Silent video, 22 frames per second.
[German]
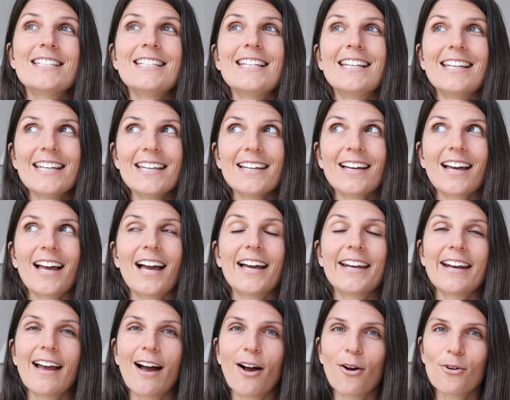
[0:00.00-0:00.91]
die Lehrer
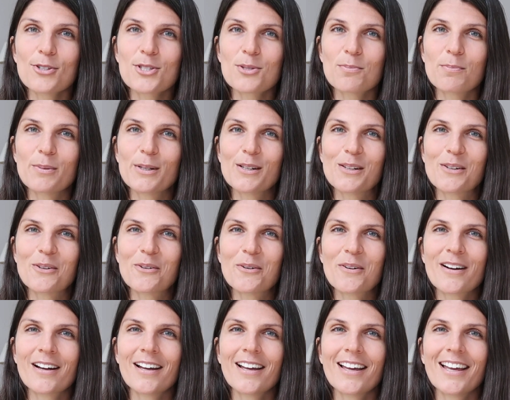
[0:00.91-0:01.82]
einer
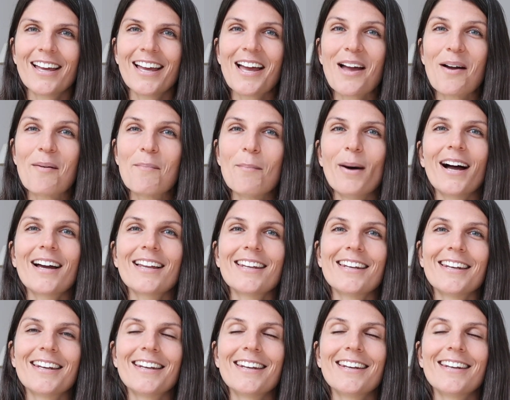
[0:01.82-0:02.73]
Ausbildung
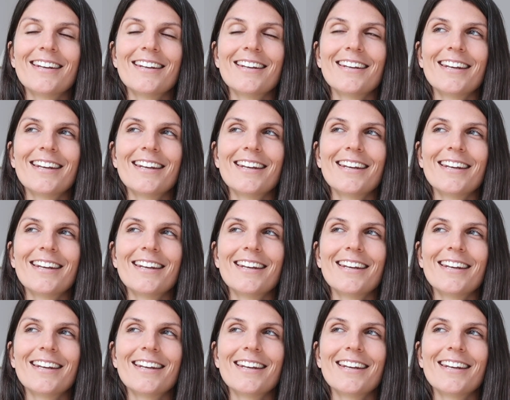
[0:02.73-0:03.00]
machen